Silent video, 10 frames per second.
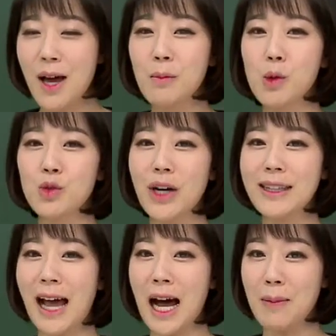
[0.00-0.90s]
모두가
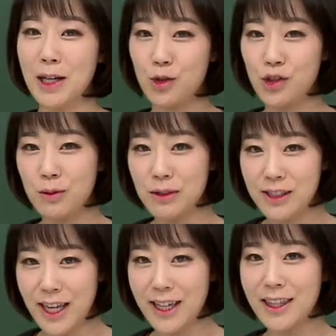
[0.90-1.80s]
다 맞추는
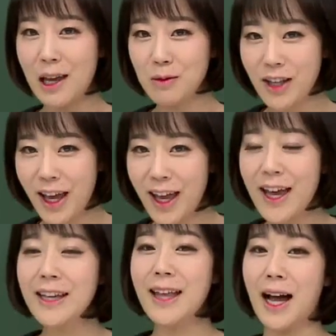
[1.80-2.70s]
문제이기 때문에
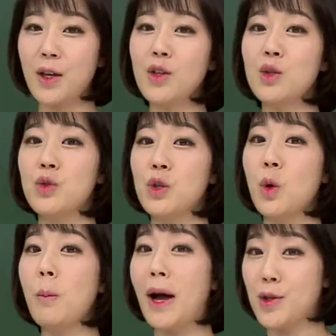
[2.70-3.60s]
당연히
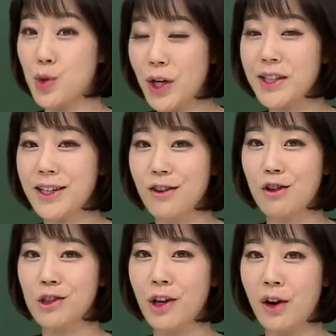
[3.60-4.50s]
우리도 맞춰야 되는
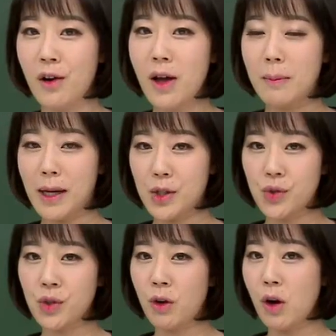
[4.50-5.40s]
거고요.
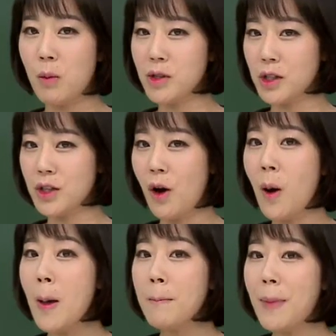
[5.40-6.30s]
맞추는 걸 넘어서서
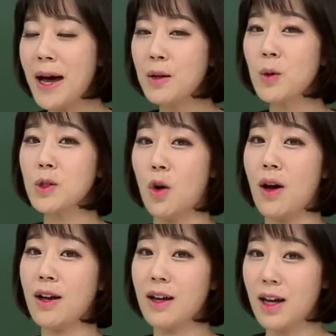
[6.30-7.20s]
빠르고
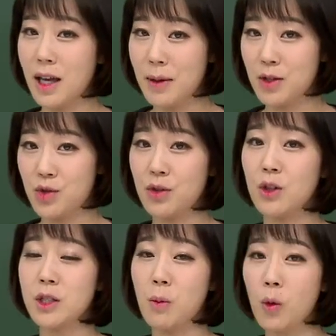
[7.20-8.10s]
정확하게 맞추는
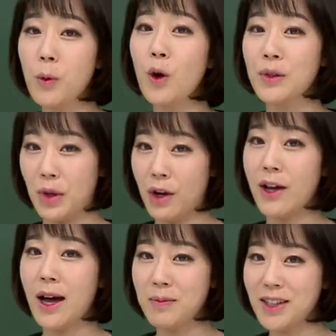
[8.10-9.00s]
것이 목표가
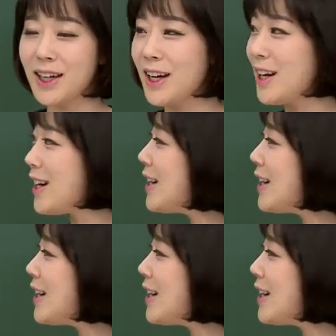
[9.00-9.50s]
되어야 합니다.